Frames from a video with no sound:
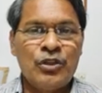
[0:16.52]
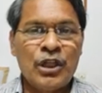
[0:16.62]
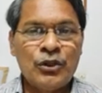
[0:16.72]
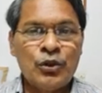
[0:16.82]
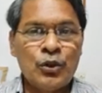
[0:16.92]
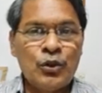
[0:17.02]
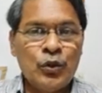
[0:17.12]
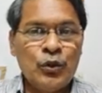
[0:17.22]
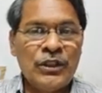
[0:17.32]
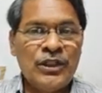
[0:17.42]
తన
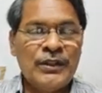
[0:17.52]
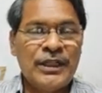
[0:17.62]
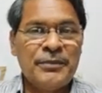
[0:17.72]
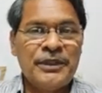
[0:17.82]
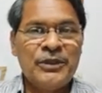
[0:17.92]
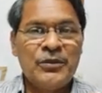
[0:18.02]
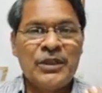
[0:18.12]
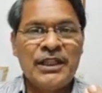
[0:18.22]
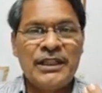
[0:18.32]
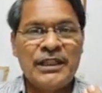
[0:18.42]
చుట్టూ ఉన్నవారి మీద
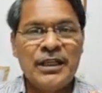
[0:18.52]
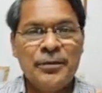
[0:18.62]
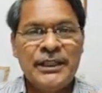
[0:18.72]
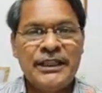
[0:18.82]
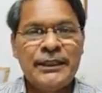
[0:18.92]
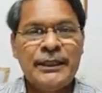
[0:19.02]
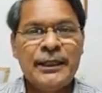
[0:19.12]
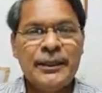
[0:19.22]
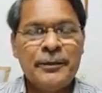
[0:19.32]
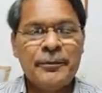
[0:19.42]
కూడా నిఘా పెట్టిందా